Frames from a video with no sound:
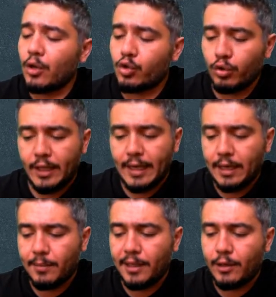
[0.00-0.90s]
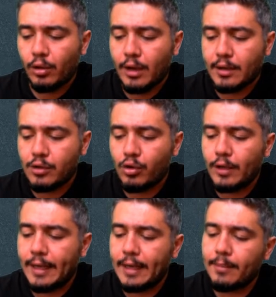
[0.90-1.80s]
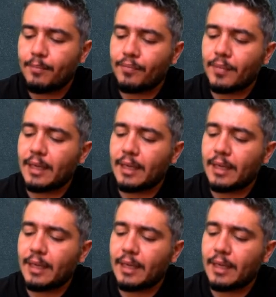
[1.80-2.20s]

Şunu da ek bilgi olarak söyleyeyim.